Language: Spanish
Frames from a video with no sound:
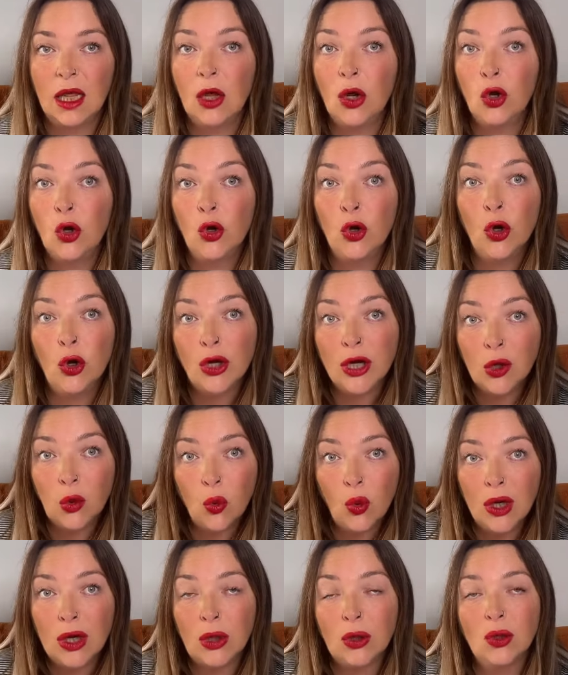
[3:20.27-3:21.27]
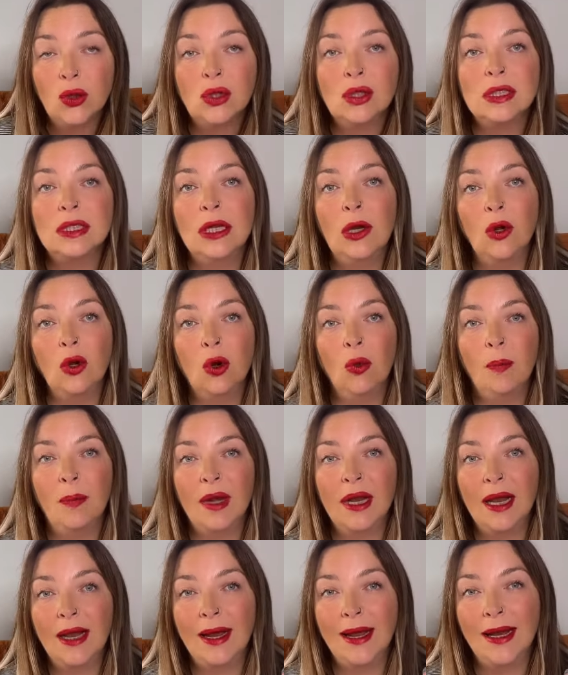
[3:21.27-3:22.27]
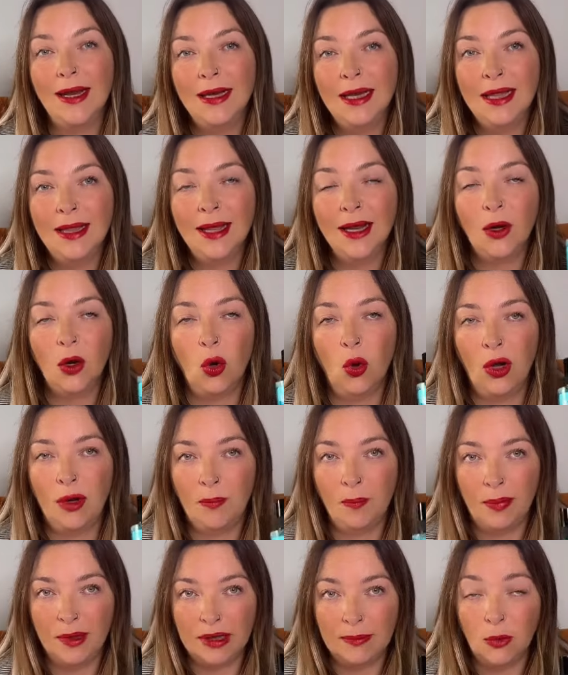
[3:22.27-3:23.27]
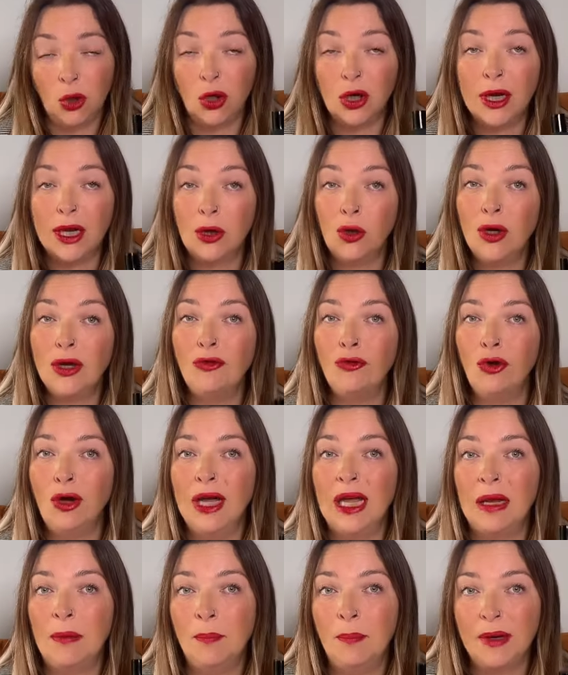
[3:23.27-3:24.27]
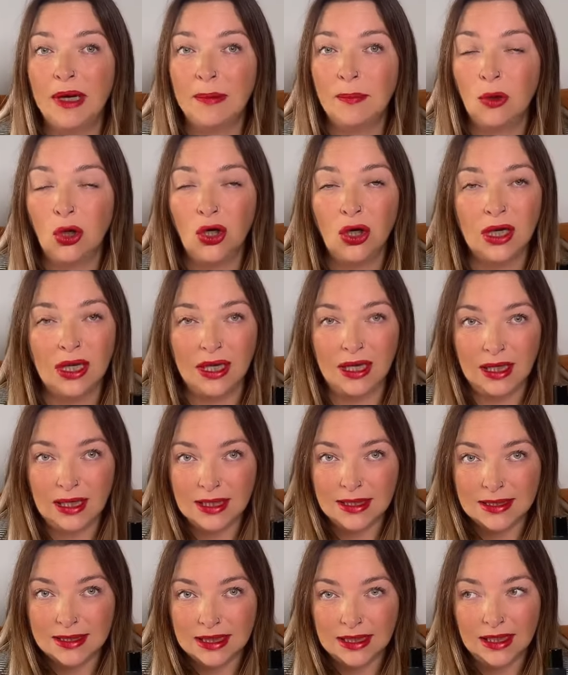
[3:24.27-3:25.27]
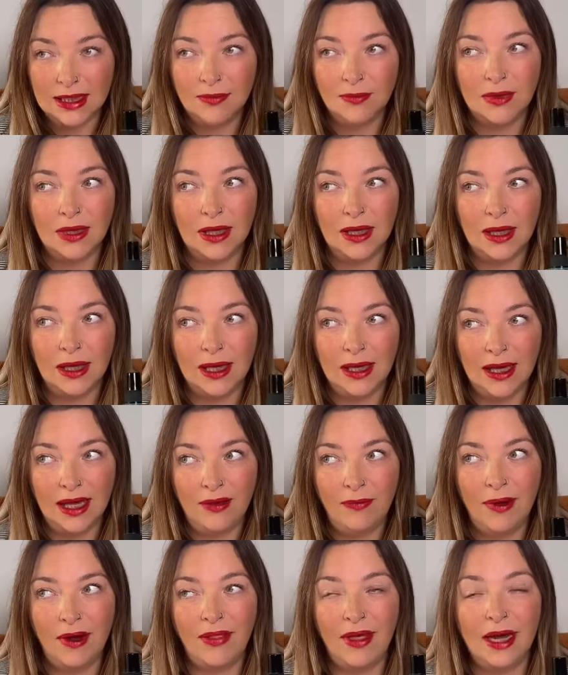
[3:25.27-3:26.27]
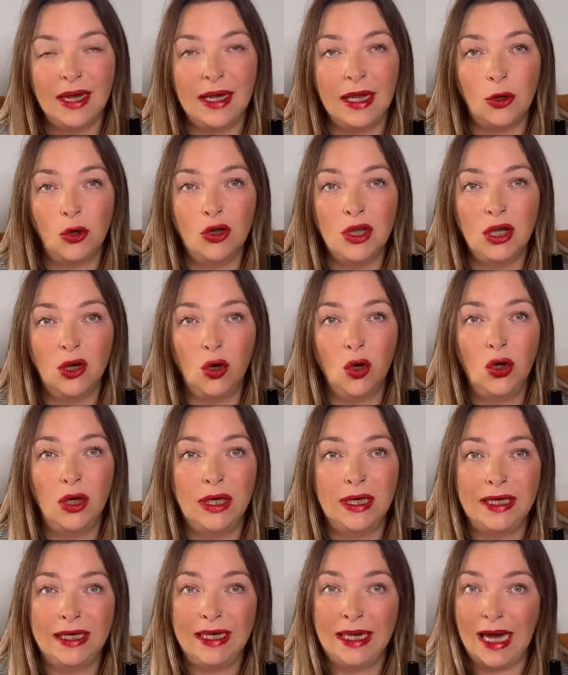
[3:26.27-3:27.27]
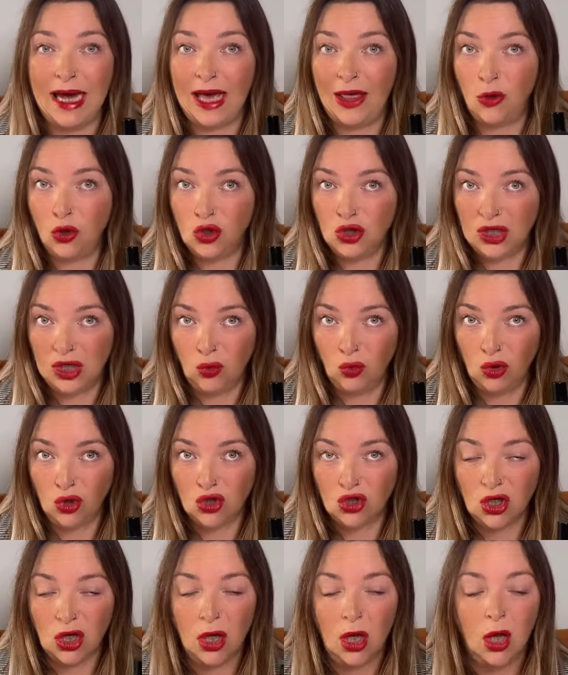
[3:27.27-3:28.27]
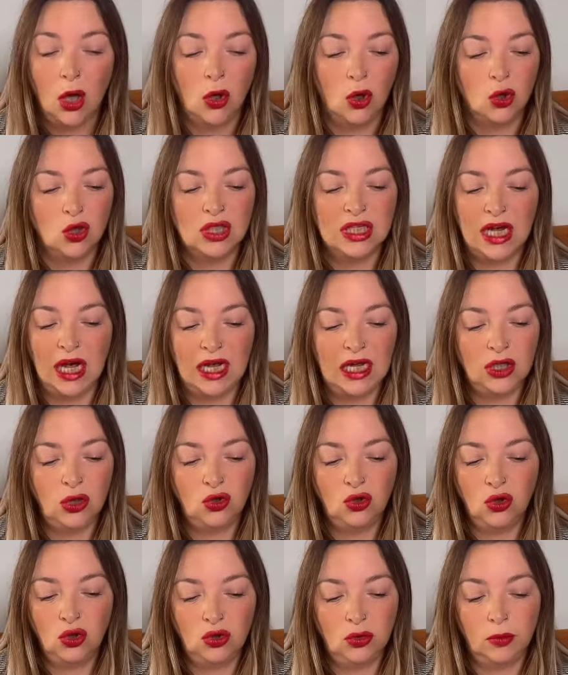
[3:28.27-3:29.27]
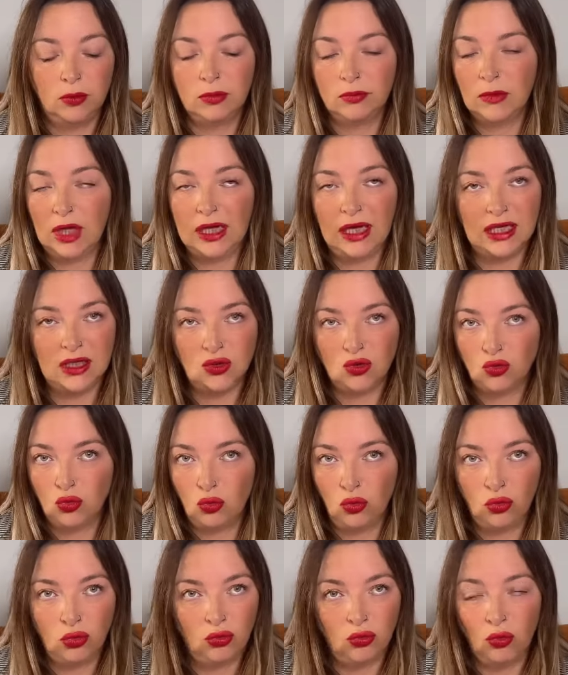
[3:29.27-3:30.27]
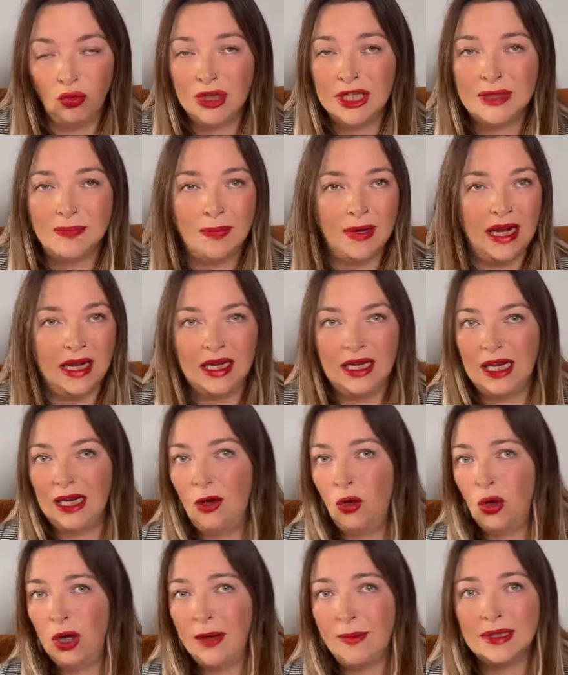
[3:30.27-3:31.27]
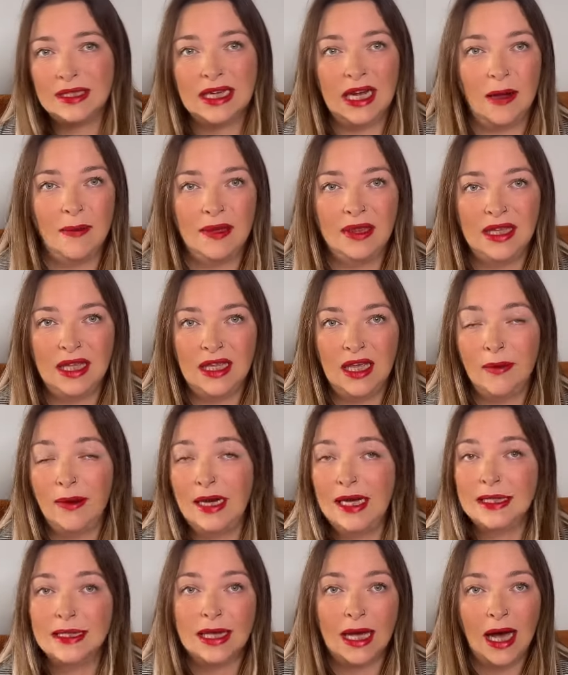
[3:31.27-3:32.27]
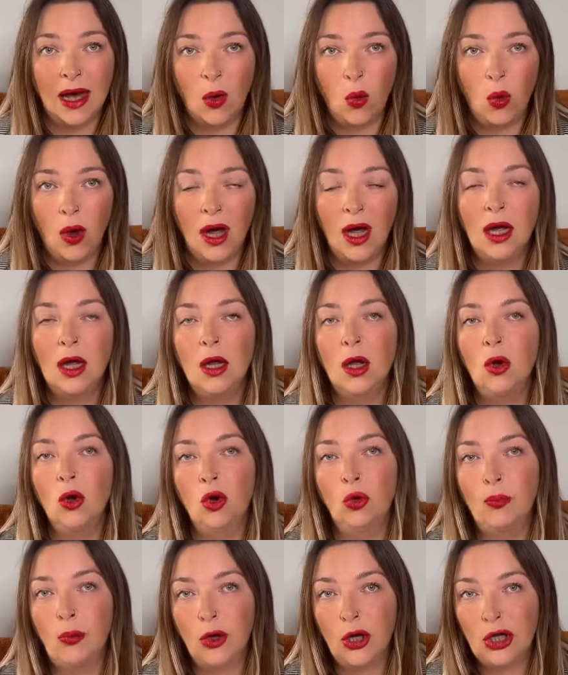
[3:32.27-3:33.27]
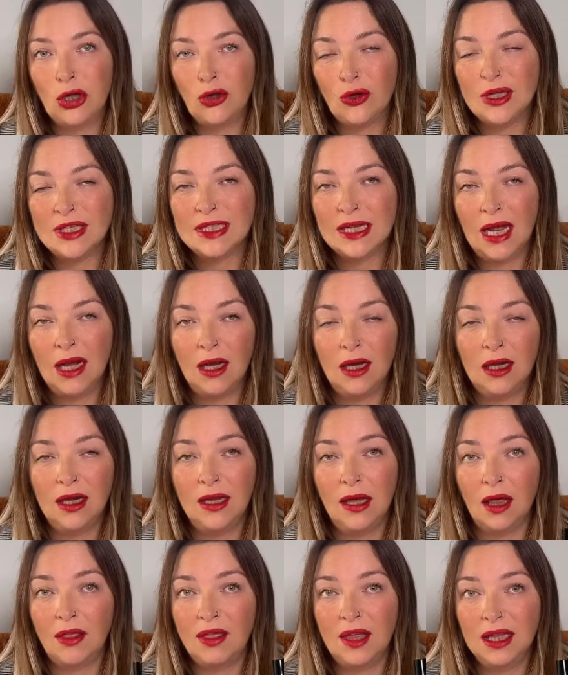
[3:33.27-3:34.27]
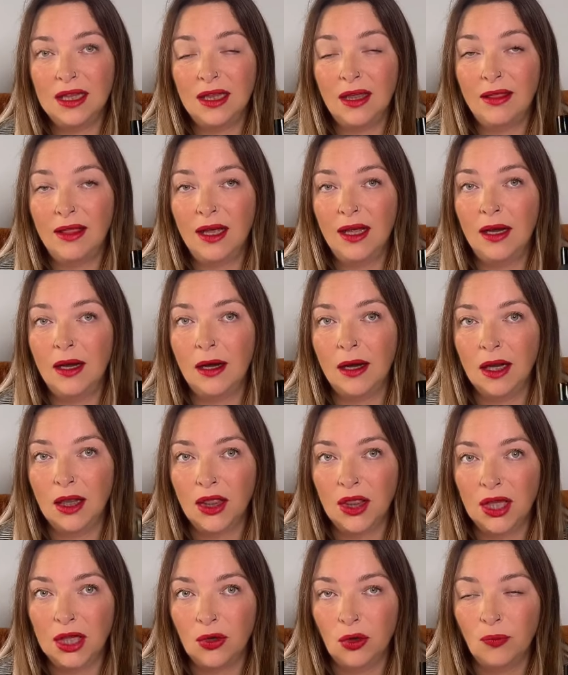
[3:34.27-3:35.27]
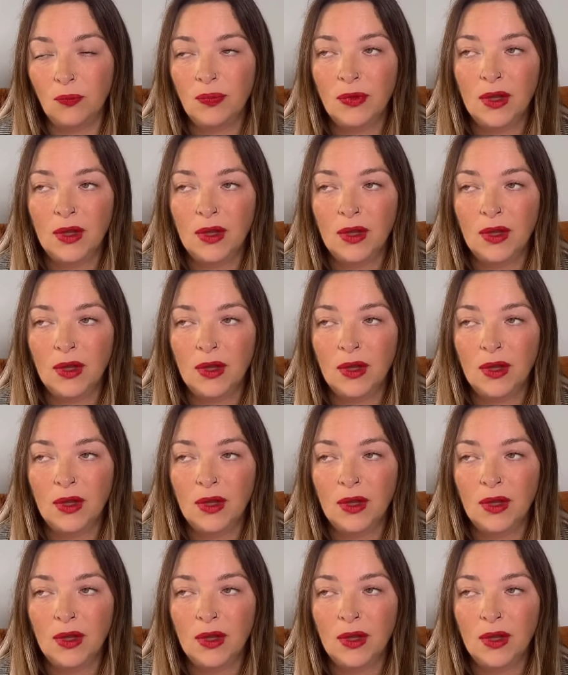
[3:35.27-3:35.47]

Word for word: No recuerdo si lo compré en Líder o en Primor. Creo que fue en Primor y sí, es verdad que no llegó ni a 2 euros. O sea, esto es un, spray que lo que básicamente lleva es agua, un poquito de sal y aceite de ricino.